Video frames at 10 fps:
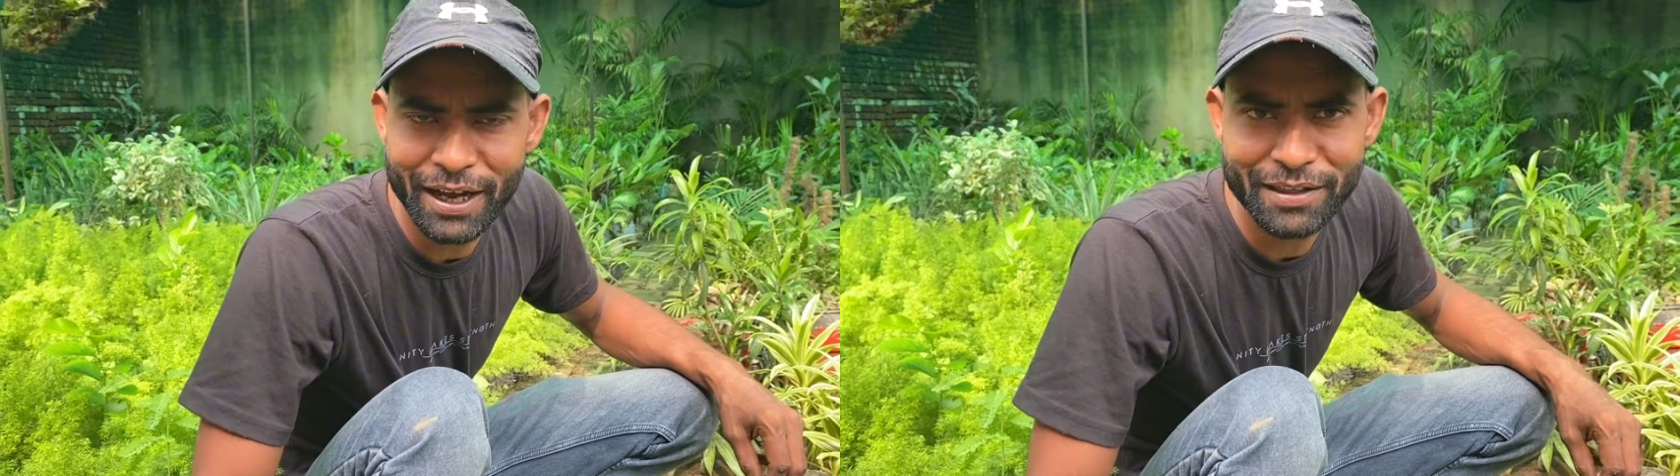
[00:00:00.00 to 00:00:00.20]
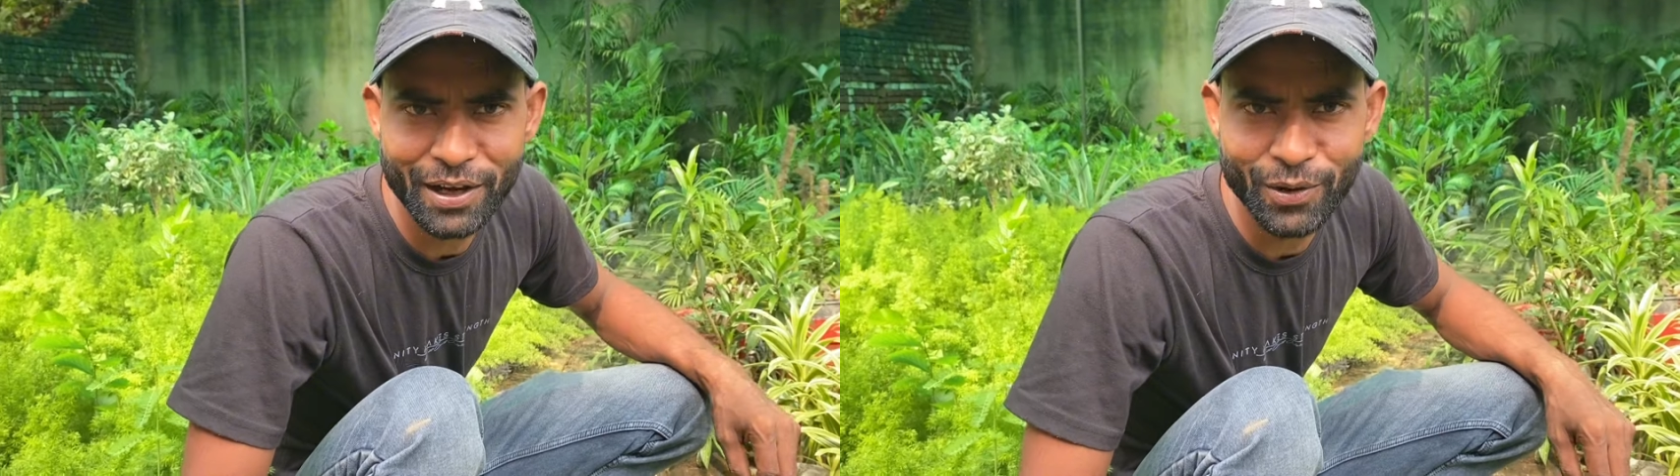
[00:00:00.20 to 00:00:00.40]

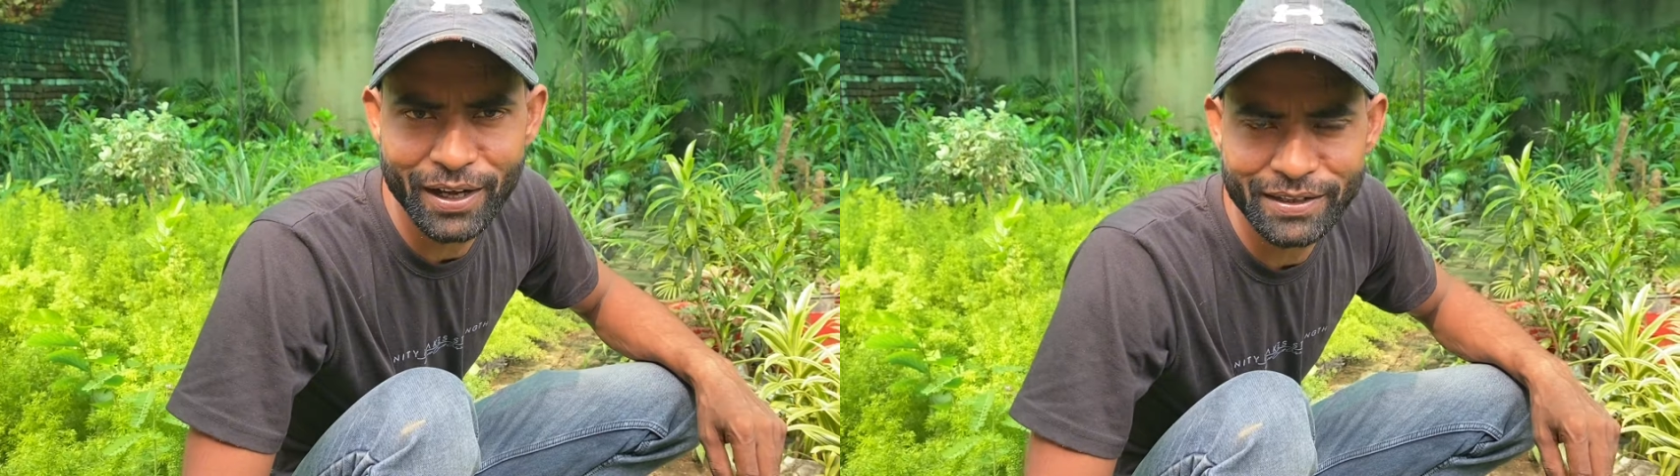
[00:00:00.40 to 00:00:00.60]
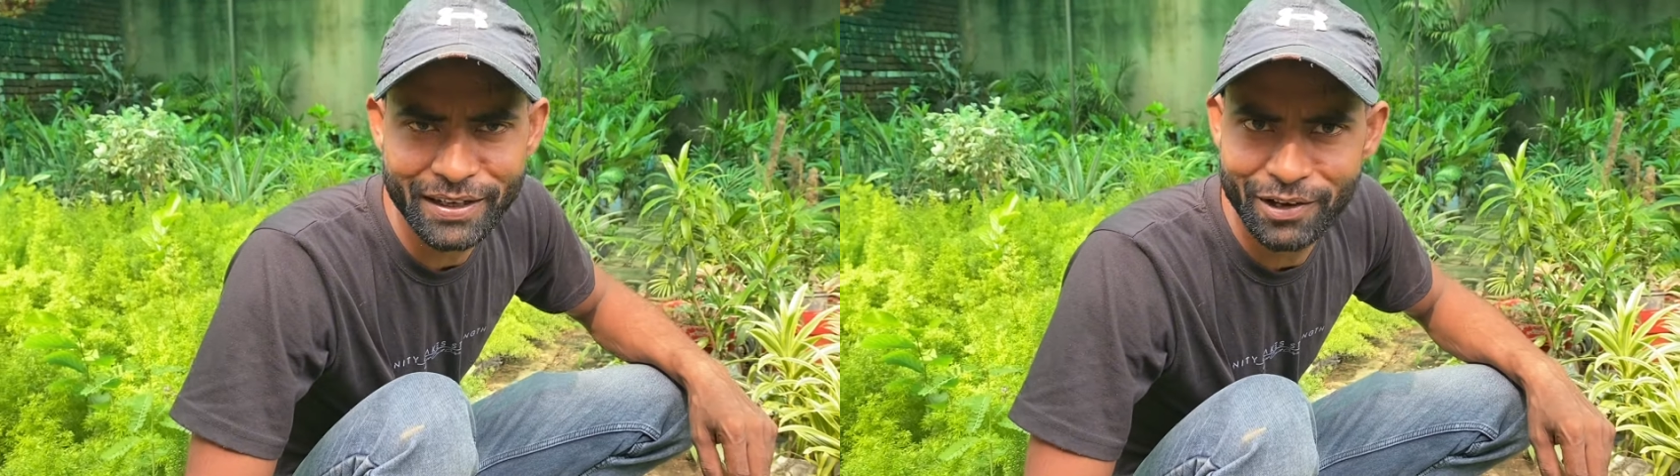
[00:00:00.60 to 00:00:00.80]
कैसा
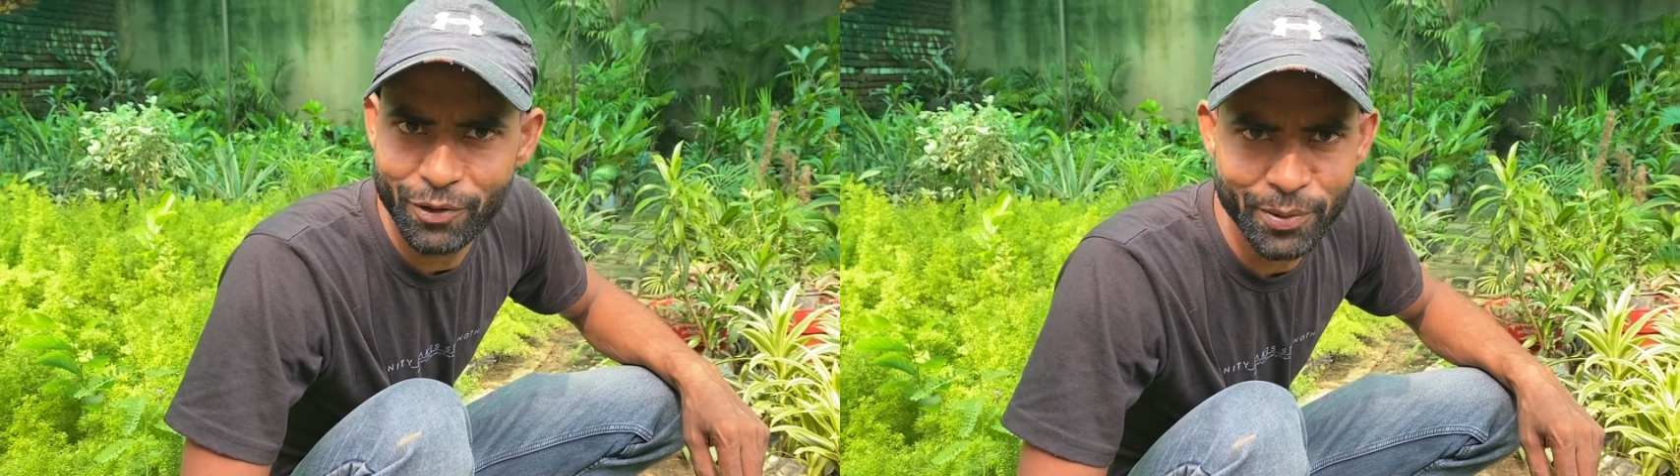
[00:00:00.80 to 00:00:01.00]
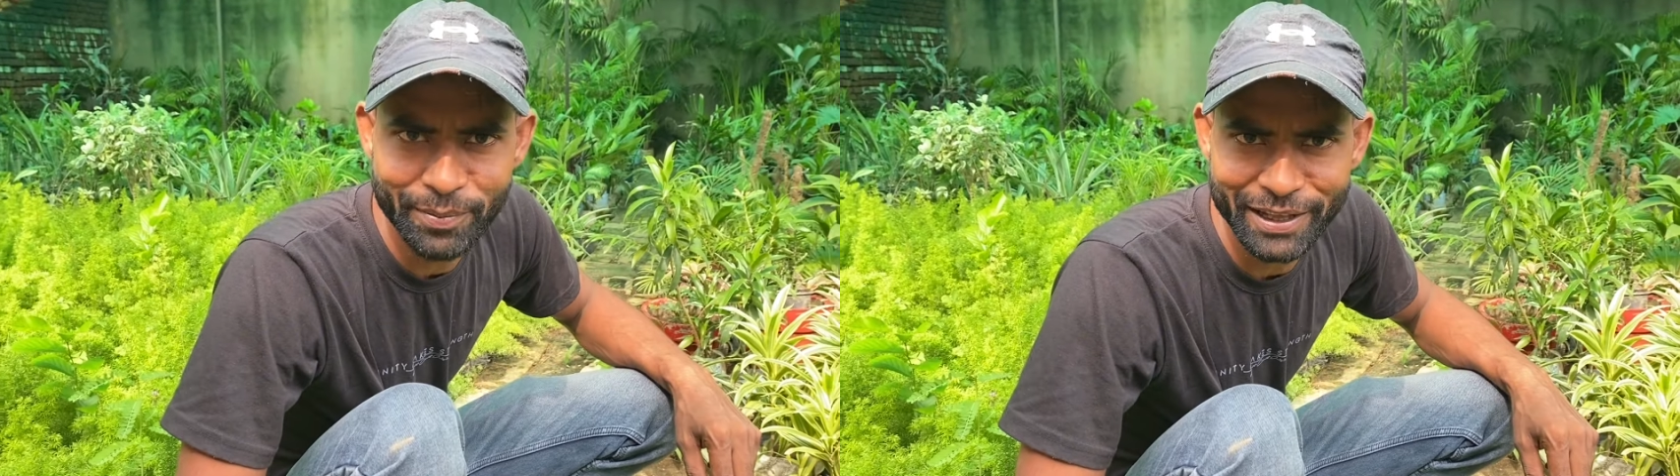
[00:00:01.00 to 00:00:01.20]
होना चाहिए वो भी